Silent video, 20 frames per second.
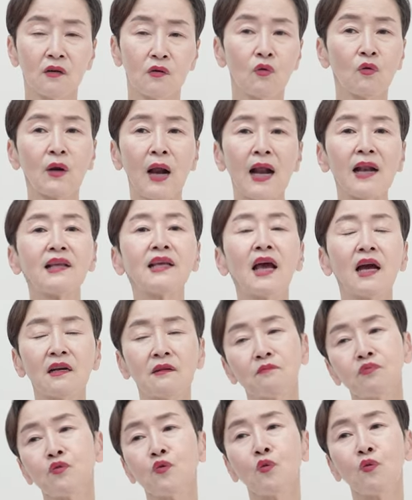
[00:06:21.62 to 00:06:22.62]
그걸 알게
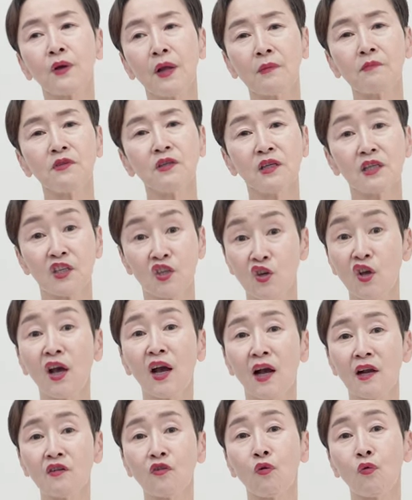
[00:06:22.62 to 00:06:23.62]
하는 프로그램을
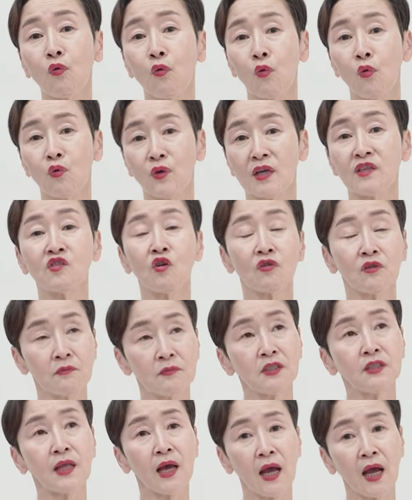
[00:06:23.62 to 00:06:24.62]
기획하려고
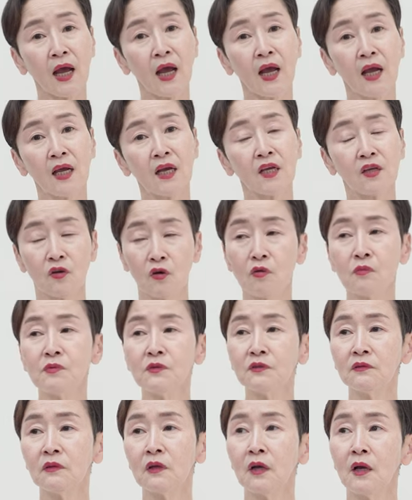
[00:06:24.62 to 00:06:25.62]
예정입니다.
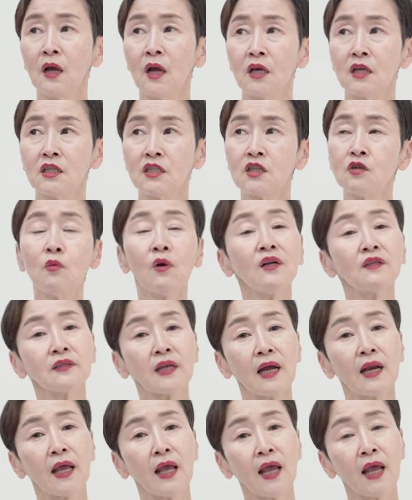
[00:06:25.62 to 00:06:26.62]
여러분 10월
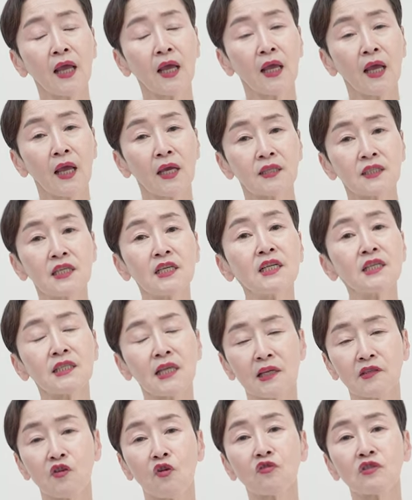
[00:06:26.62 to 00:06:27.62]
달에
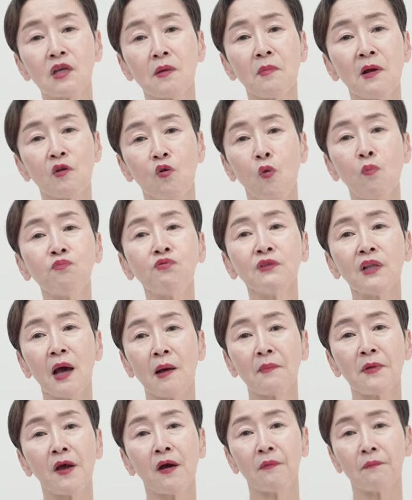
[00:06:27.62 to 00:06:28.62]
지리산 영채마을
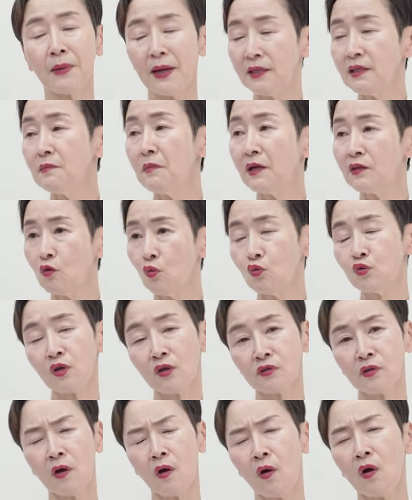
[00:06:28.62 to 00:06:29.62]
오픈하면 많이 많이
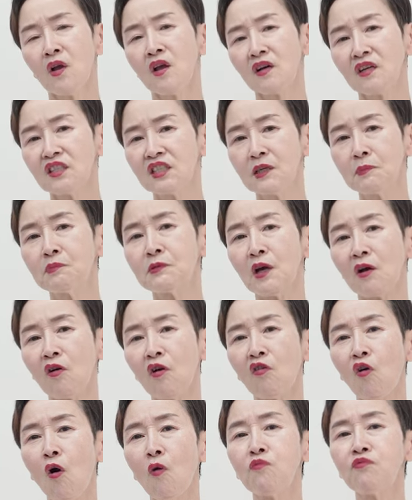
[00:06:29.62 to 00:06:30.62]
오셔서 그
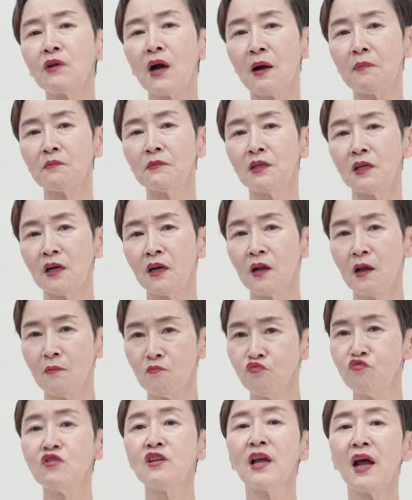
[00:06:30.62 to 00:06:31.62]
집착과 거부감을
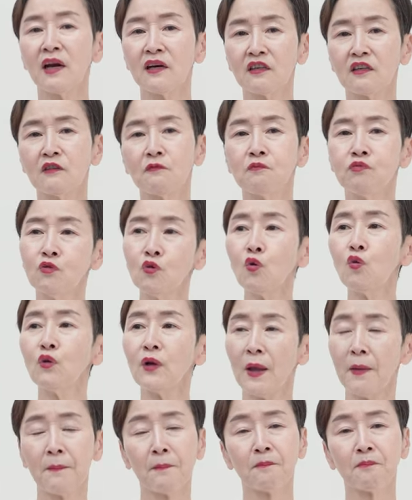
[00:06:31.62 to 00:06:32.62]
분리하는 그
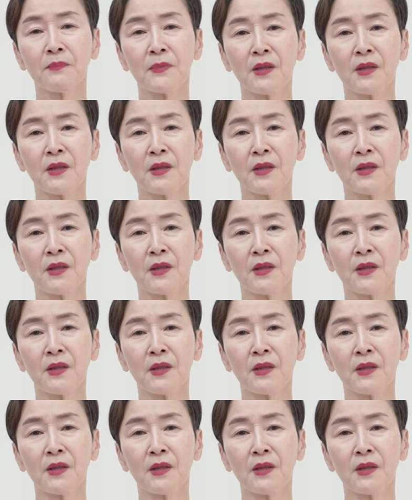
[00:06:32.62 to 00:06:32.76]
프로그램